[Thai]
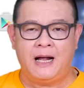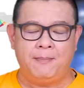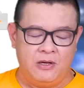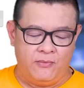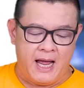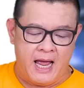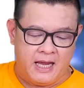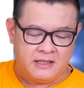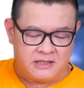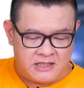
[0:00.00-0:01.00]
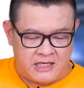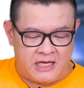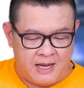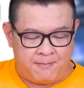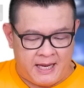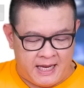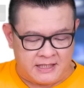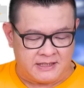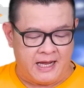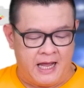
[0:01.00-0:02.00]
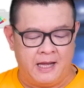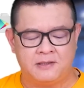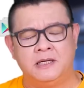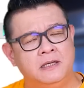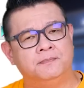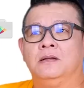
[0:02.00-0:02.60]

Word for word: นะครับหรือว่า GMS นะฮะ ซึ่ง